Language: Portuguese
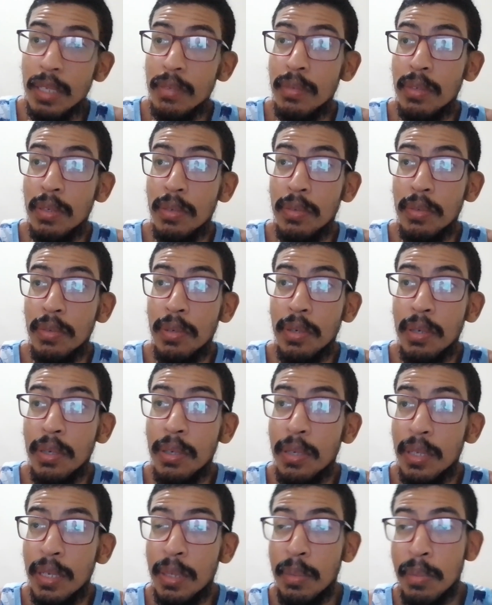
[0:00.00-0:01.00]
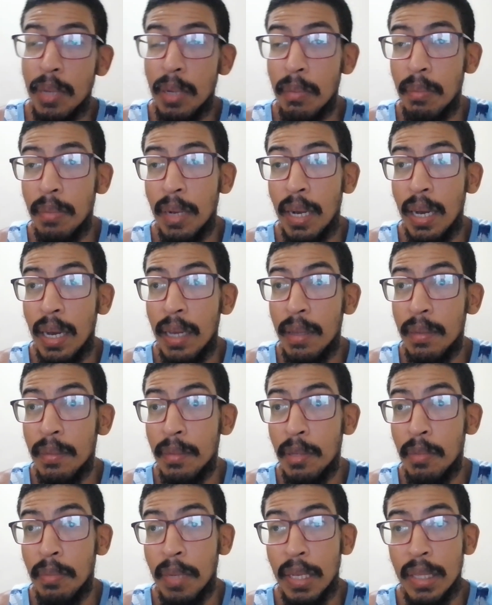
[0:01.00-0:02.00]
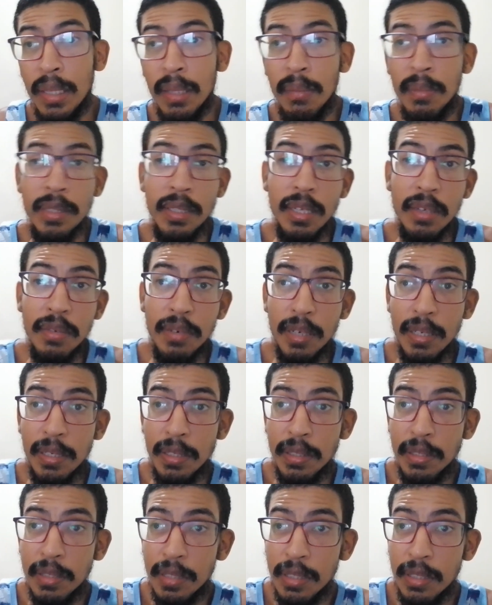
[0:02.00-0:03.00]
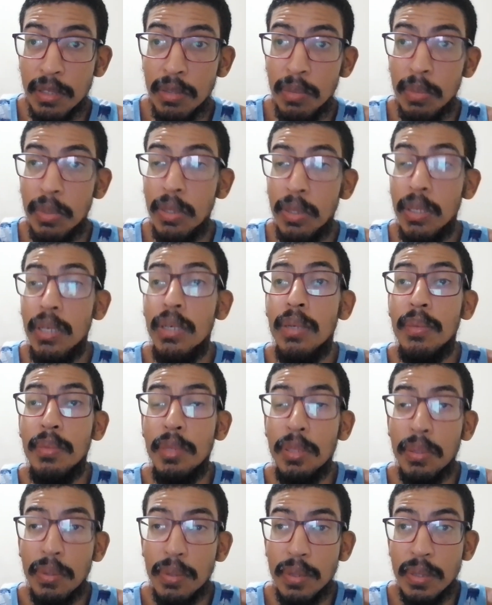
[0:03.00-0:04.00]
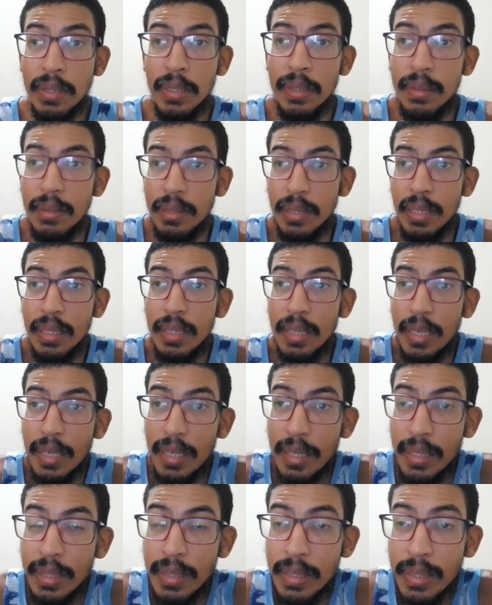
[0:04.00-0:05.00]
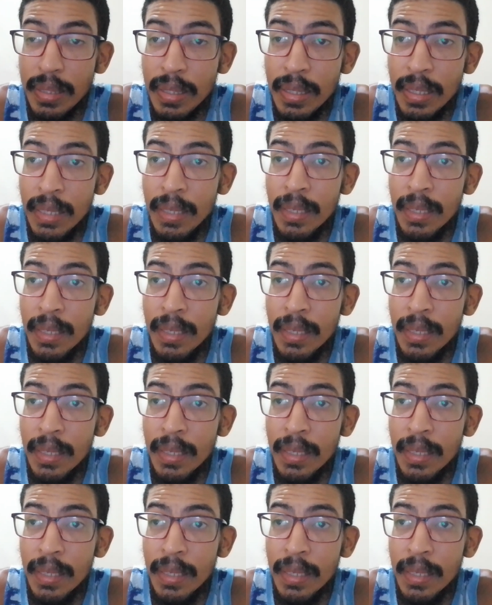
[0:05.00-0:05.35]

nem vovó, nem papai. Meu pai também já é falecido, morreu há muitos anos atrás.